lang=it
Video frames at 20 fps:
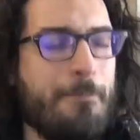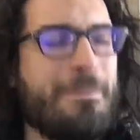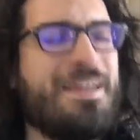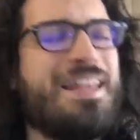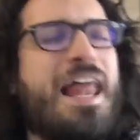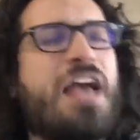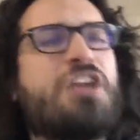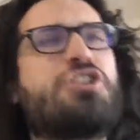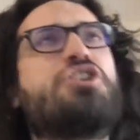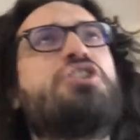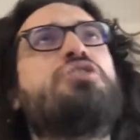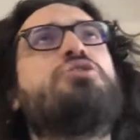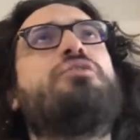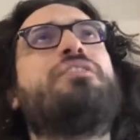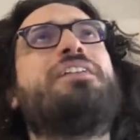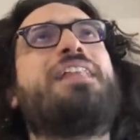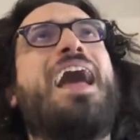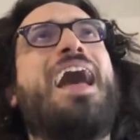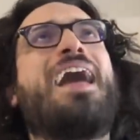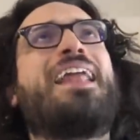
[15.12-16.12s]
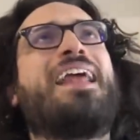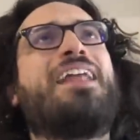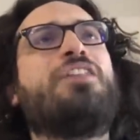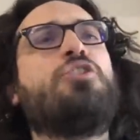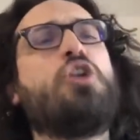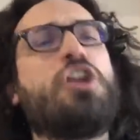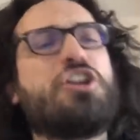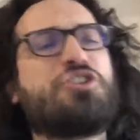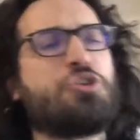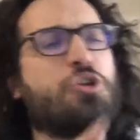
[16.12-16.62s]
Mi lasci indovinare,
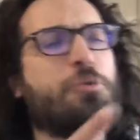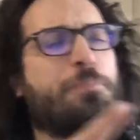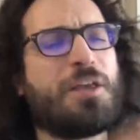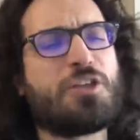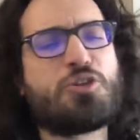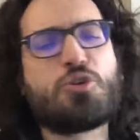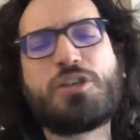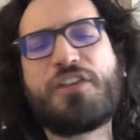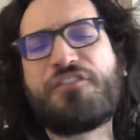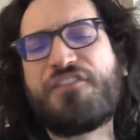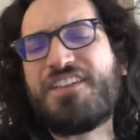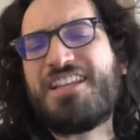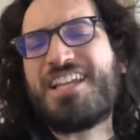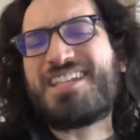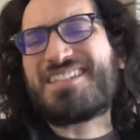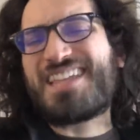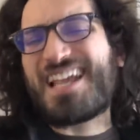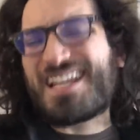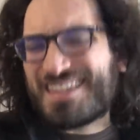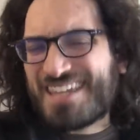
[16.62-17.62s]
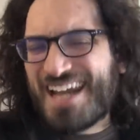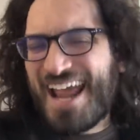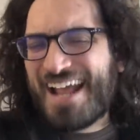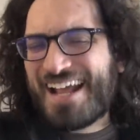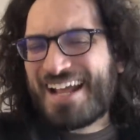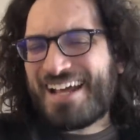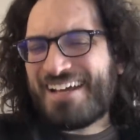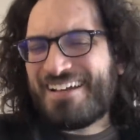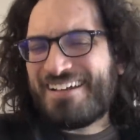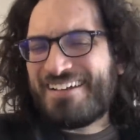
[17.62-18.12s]
non le sono piaciuti i film di Star Trek.